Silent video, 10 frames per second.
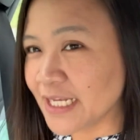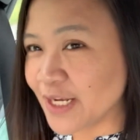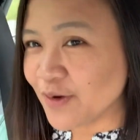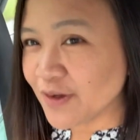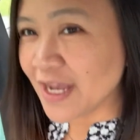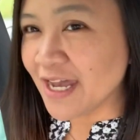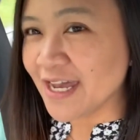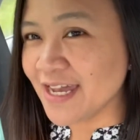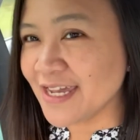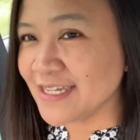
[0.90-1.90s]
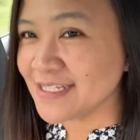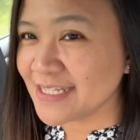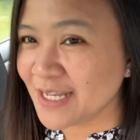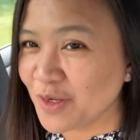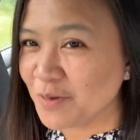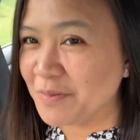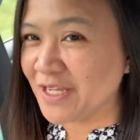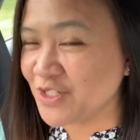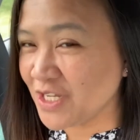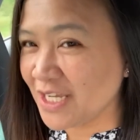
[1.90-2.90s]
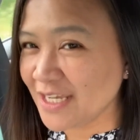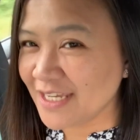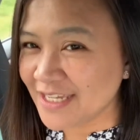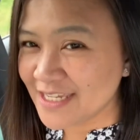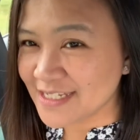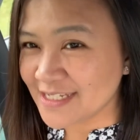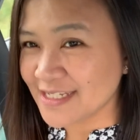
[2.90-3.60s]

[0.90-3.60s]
Hello guys! Hello Beshies!